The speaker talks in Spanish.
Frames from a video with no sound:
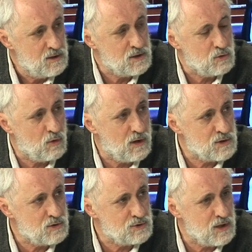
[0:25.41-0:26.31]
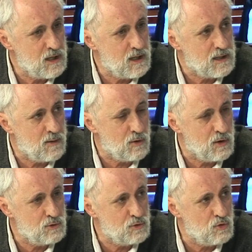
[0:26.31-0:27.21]
Si tú quieres conseguir que te
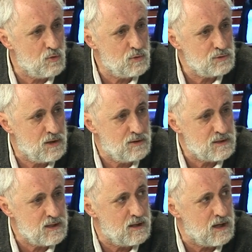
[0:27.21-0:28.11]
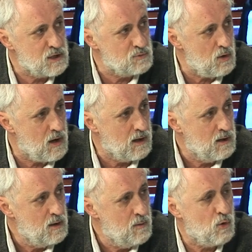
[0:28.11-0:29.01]
apoyen otros grupos, tendrás que darles bola.
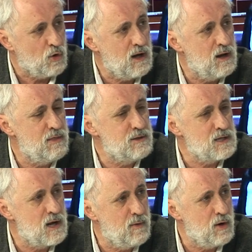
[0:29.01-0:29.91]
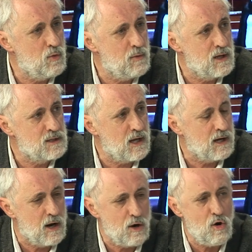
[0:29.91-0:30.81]
¿Por qué le dices al PNV y
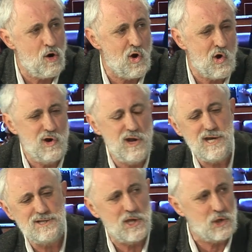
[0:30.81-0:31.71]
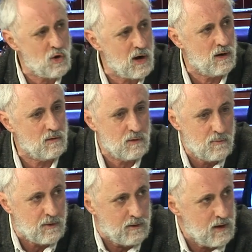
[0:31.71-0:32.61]
Esquerra, no, no, no, ni se toca?
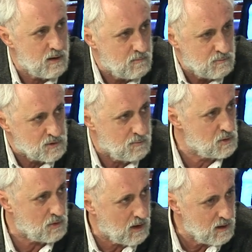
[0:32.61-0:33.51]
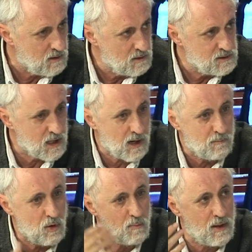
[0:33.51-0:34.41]
Oye, perdona, pues se puede tocar, se
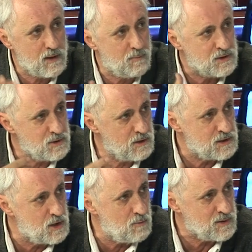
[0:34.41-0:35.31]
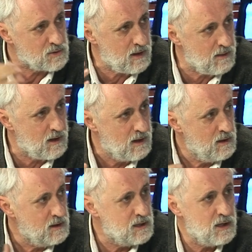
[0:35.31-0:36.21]
cambió el plan de pensiones y no pasó nada.
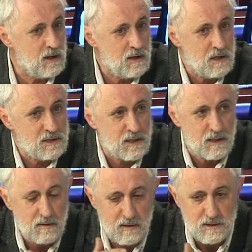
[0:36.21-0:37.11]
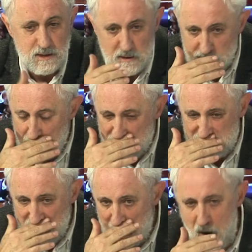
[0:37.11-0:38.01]
Y, si, si los
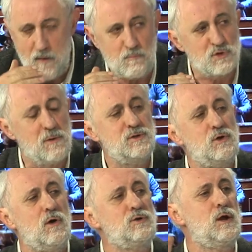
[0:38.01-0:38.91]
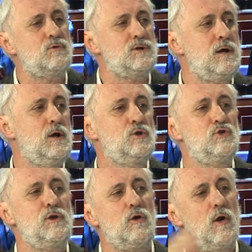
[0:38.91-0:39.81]
empresarios dicen, ah, pues si habéis tocado tal cosa,
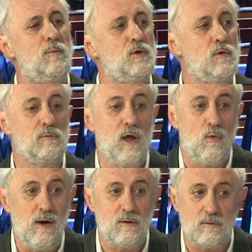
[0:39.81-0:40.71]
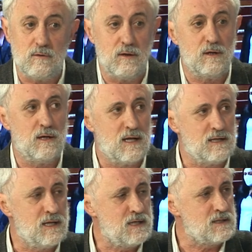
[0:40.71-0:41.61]
yo ya no lo apoyo. Da igual, es decir,
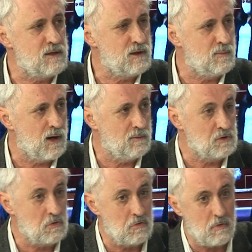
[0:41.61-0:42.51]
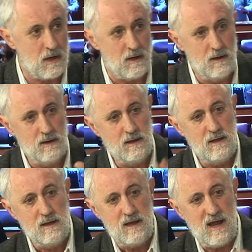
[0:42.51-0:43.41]
las leyes las hace el Parlamento, con lo cual
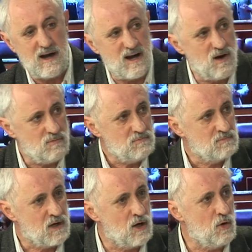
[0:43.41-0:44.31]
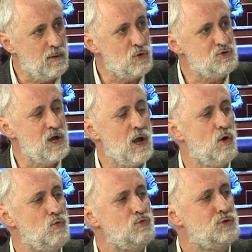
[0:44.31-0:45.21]
es raro que el gobierno llegue
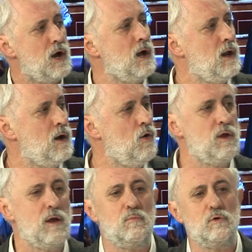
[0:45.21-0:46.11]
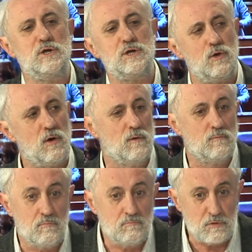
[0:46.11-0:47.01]
con un trágala, oye, pues ni se toca.
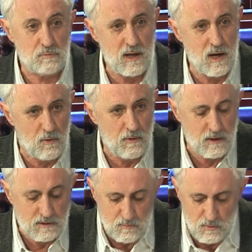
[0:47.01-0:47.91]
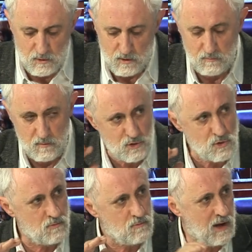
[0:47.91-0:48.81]
Pues vaya abogada, se puede tocar.
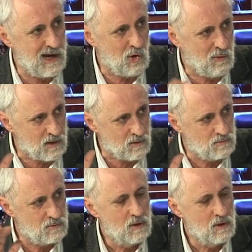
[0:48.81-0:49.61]
Eso, el gobierno.